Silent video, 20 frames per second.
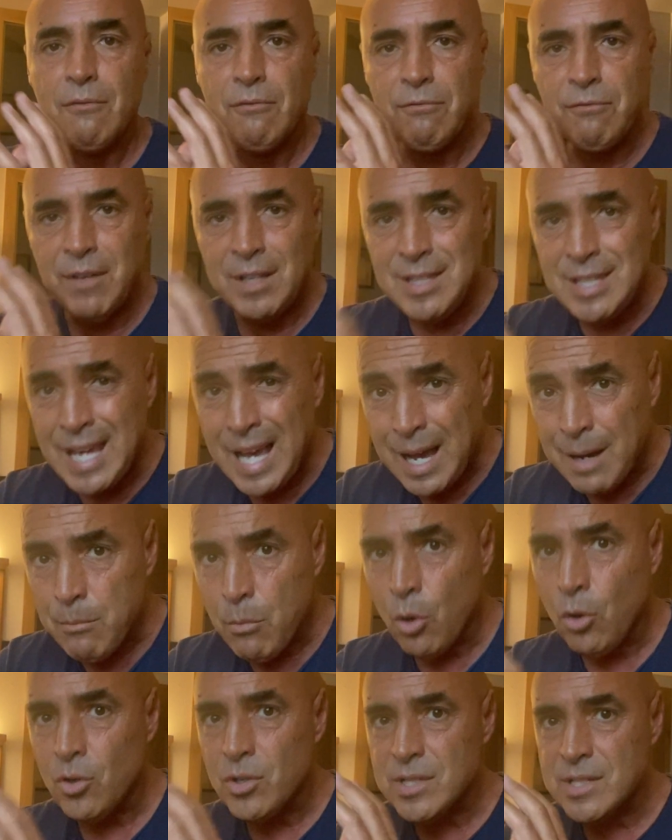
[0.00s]

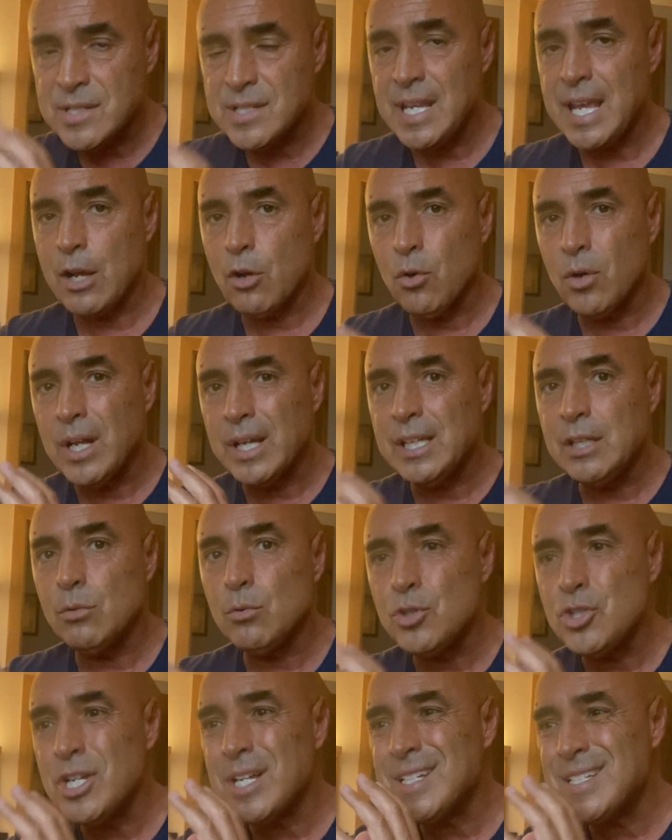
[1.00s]
Vediamo se con la
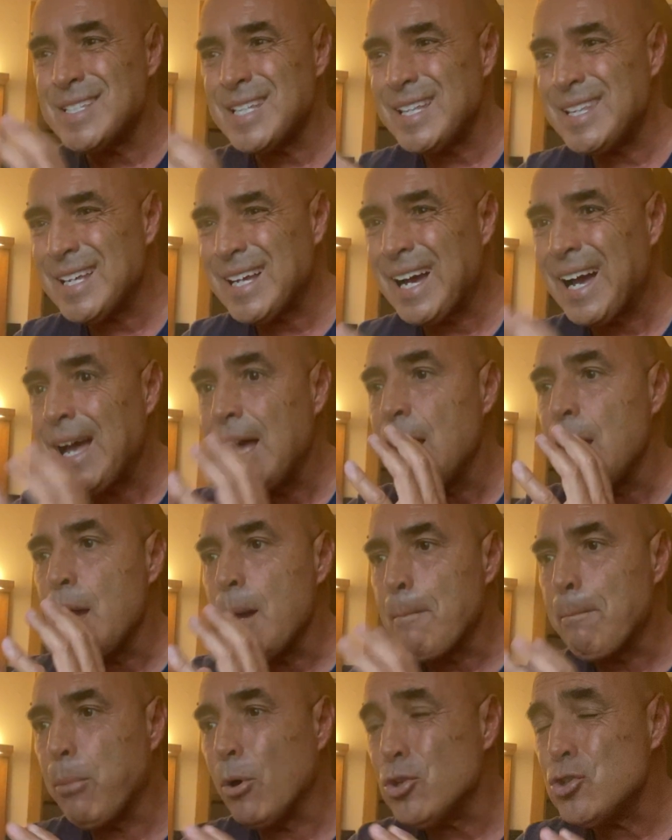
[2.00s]
chirurgia estetica
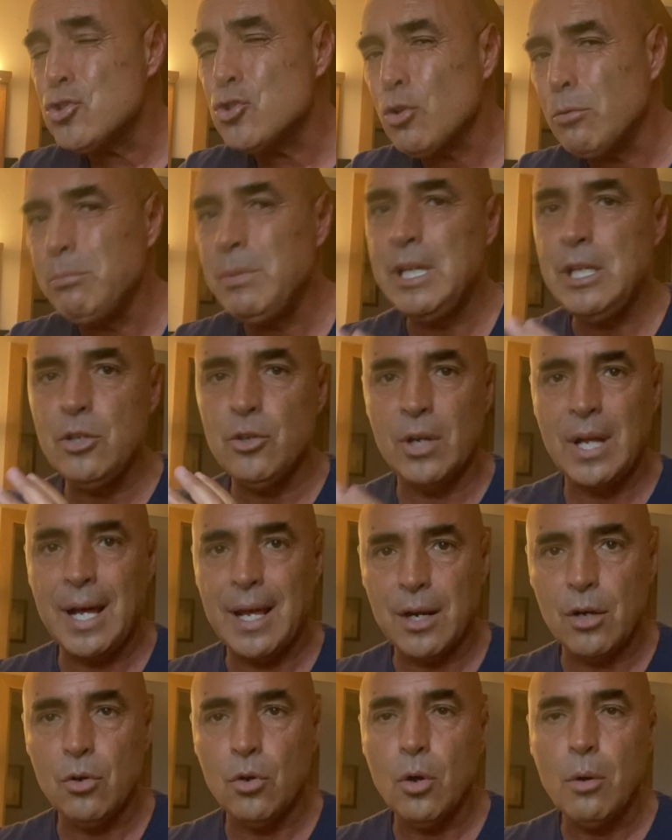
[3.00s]
Posso
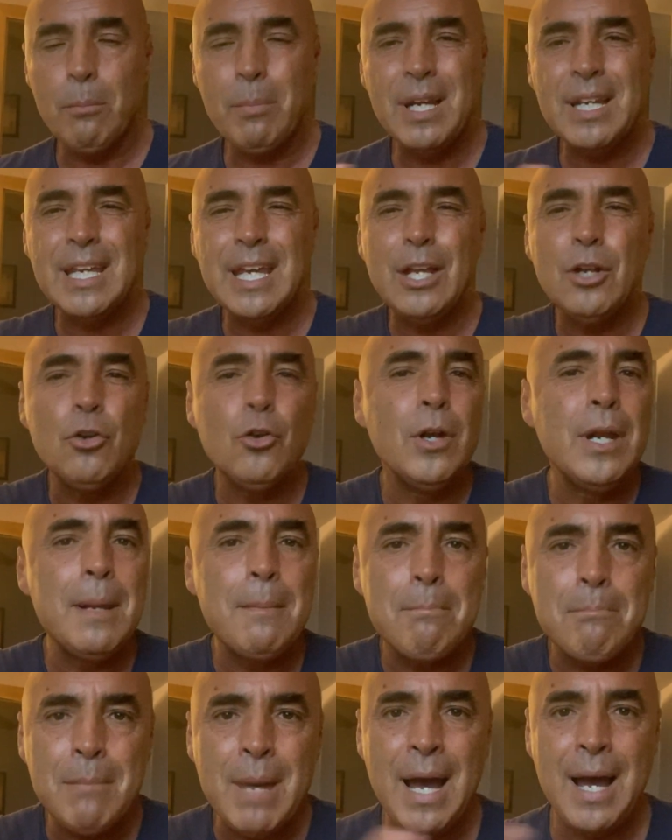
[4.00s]
migliorarlo perché non è
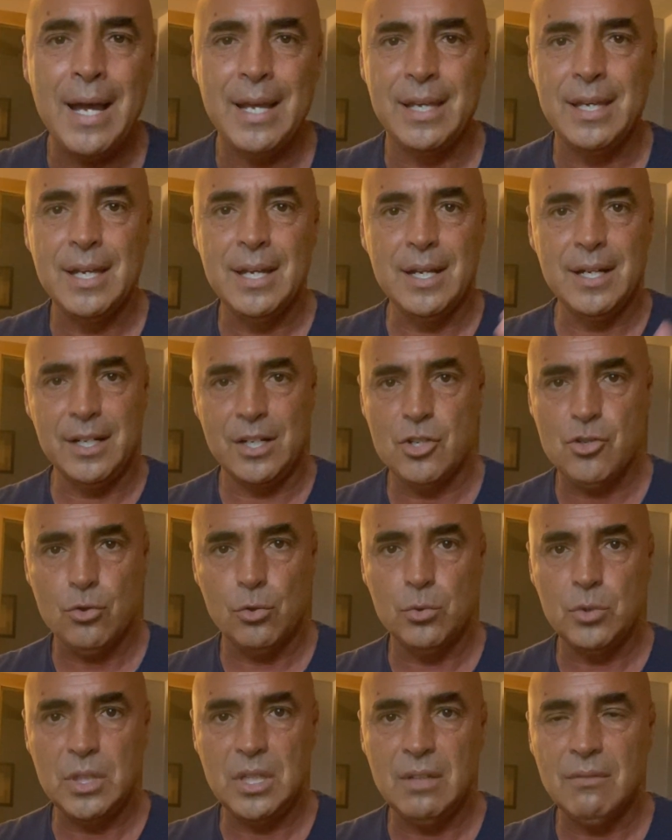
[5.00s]
mai
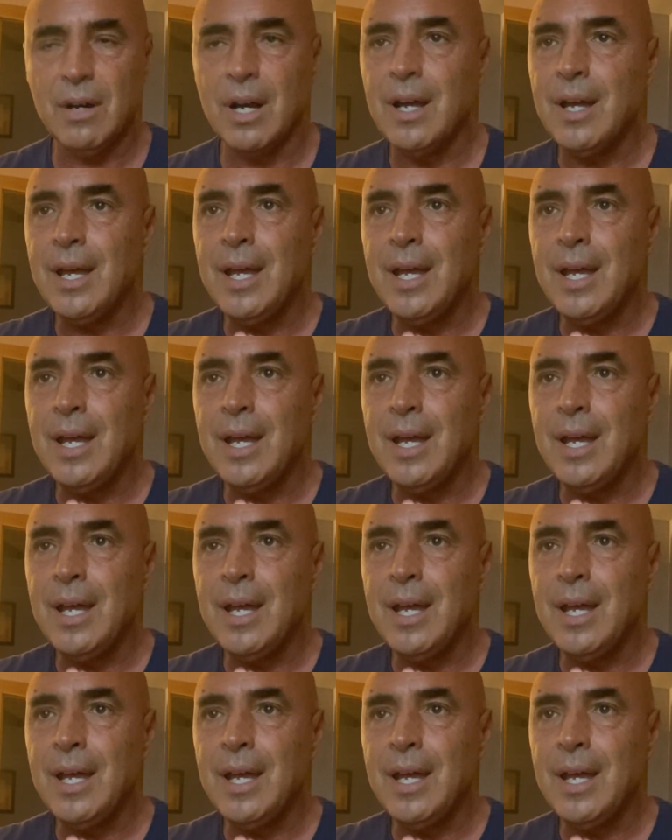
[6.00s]
risolutiva.